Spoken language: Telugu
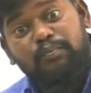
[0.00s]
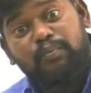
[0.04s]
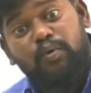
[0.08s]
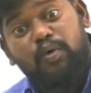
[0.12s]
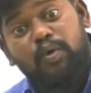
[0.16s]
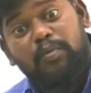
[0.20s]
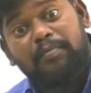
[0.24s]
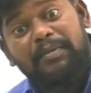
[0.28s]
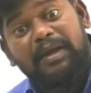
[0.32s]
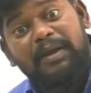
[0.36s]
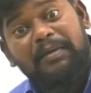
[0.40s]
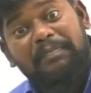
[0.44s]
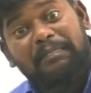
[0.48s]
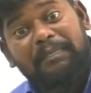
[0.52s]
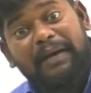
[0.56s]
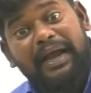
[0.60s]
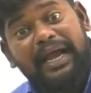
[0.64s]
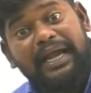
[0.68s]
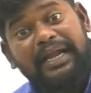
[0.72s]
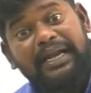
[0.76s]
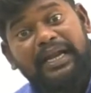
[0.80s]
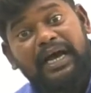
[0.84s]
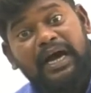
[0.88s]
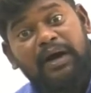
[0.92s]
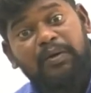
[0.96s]
భూమి
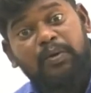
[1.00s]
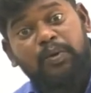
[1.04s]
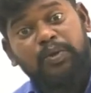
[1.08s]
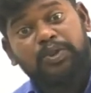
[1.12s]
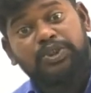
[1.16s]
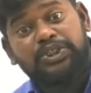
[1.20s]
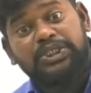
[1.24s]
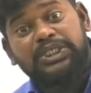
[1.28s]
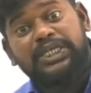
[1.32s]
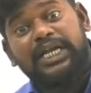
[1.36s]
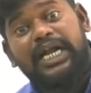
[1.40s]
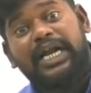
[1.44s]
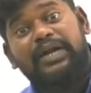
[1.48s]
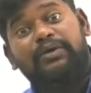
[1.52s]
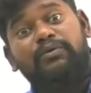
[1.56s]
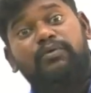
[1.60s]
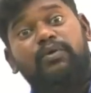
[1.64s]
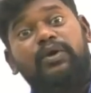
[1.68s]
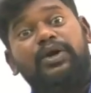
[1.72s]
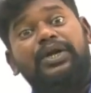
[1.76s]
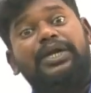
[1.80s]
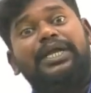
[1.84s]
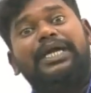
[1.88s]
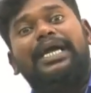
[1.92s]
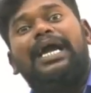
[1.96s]
పైన
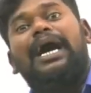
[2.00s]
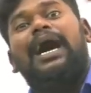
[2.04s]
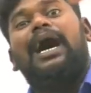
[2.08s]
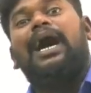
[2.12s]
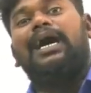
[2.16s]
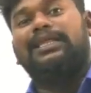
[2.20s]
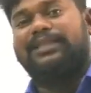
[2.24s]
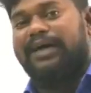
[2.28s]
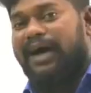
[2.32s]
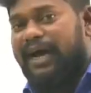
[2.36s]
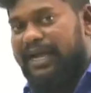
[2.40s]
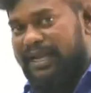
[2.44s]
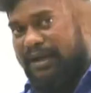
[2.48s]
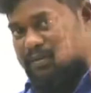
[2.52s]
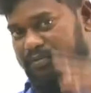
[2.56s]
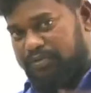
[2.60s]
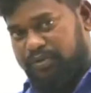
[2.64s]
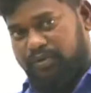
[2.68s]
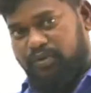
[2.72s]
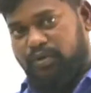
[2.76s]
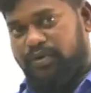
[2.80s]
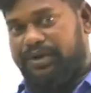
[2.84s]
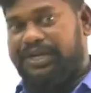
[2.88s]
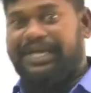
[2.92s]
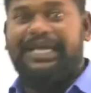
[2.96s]
వచ్చినటువంటి
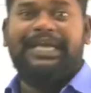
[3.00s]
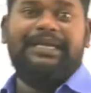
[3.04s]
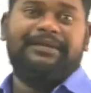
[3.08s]
ఆదాయంతో